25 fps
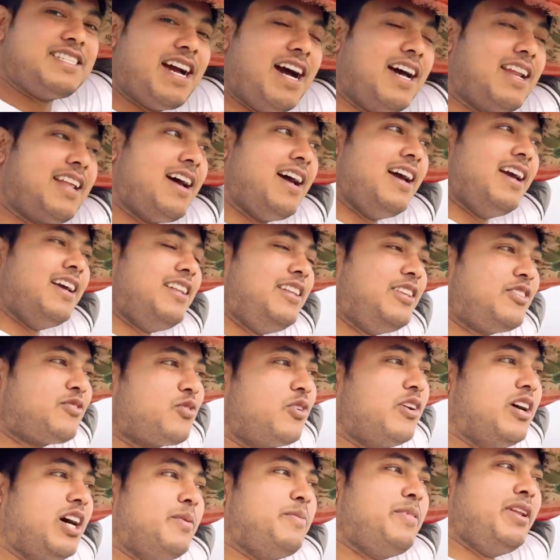चारा है इसको
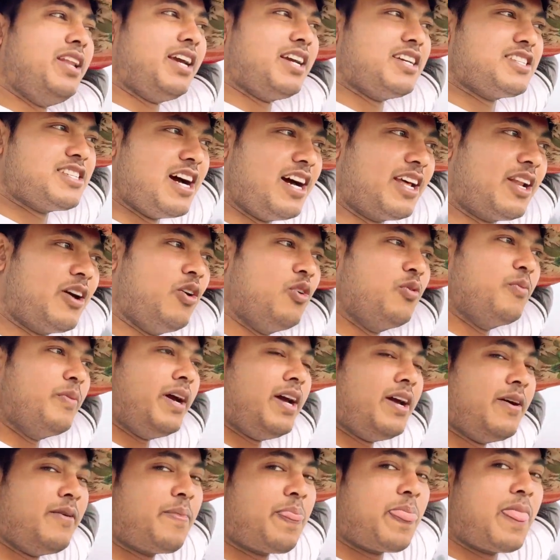घर पे लेके जा रहा हूँ
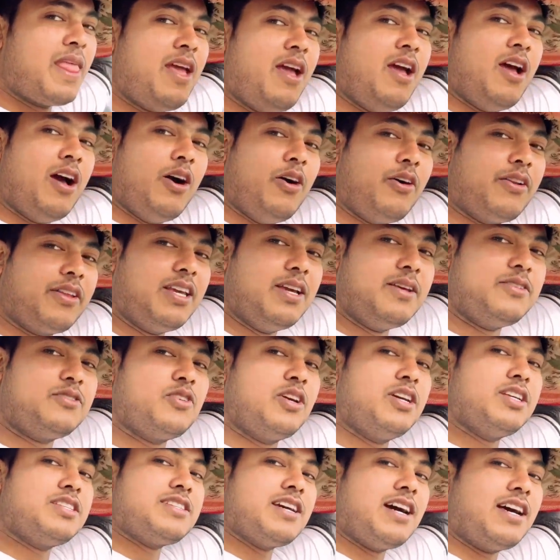मैं और ये जो
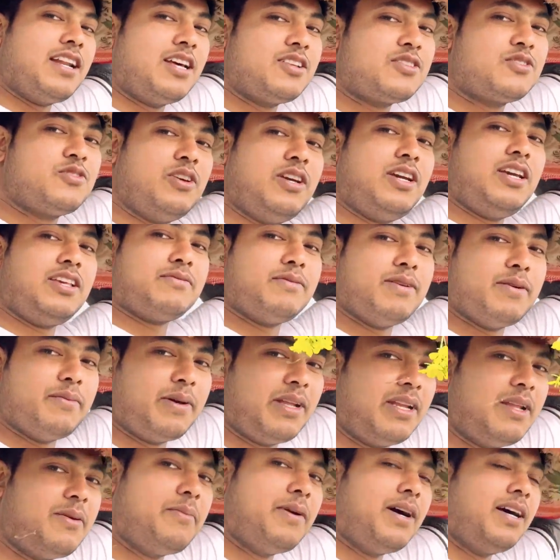है चारा जो है इसमें
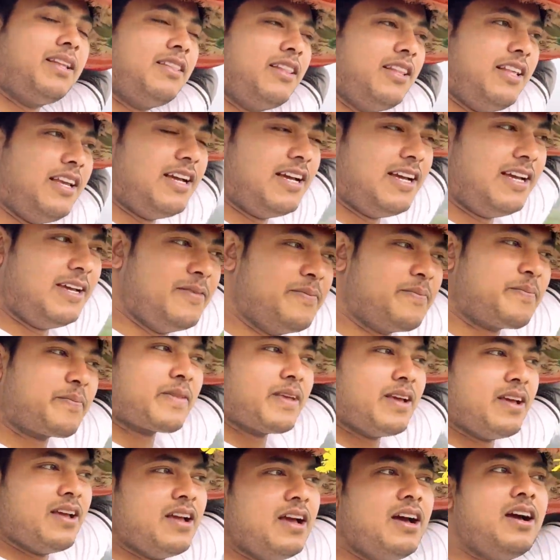मैंने बांध लिया है
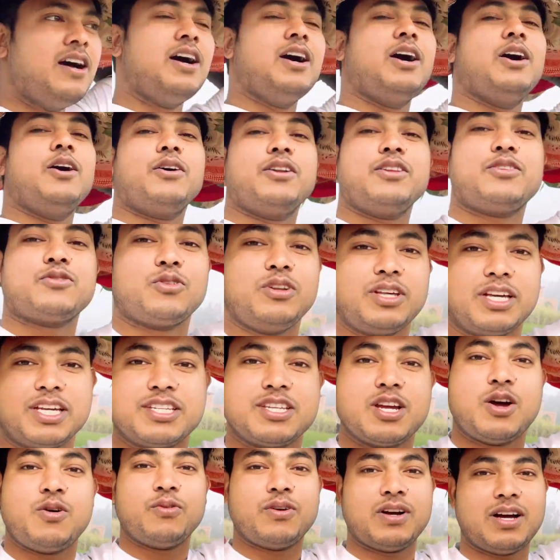और इसको लेके
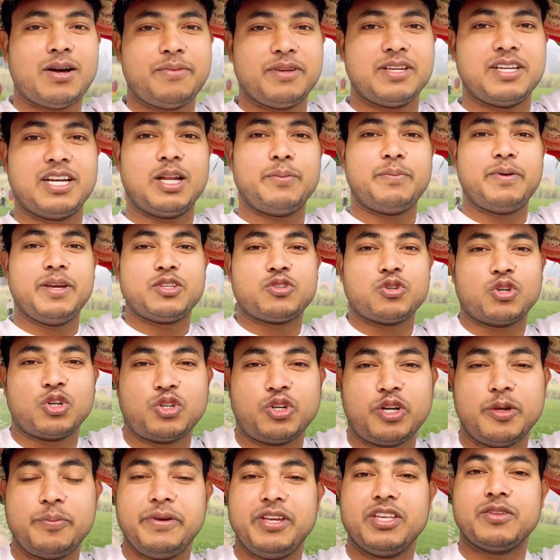जाऊंगा अभी घर पे छोटे
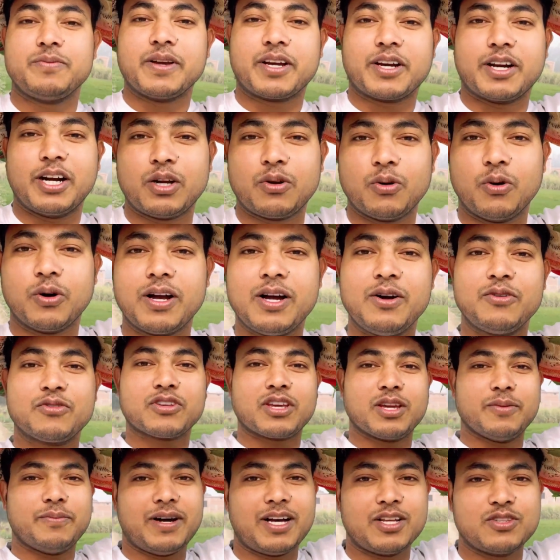छोटे पीस में कट होगा
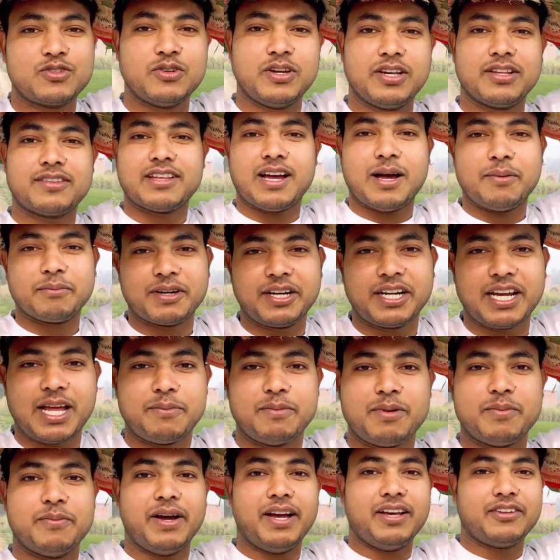उसके बाद जो है शाम के टाइम
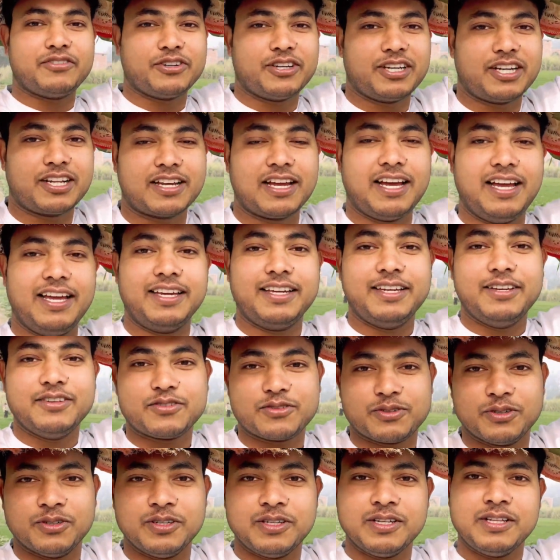में भैंस वगैरह खाएंगे
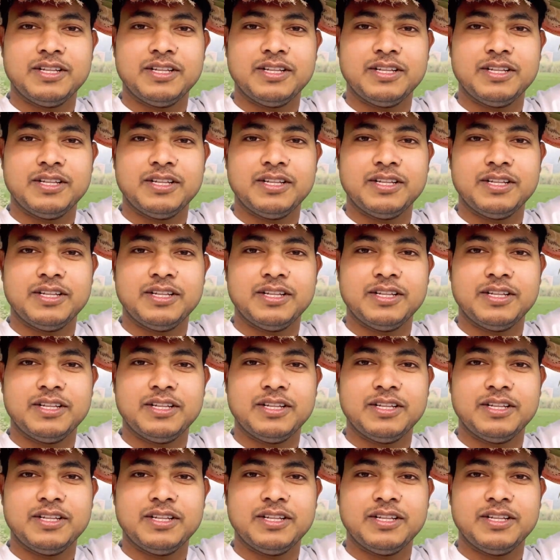इसको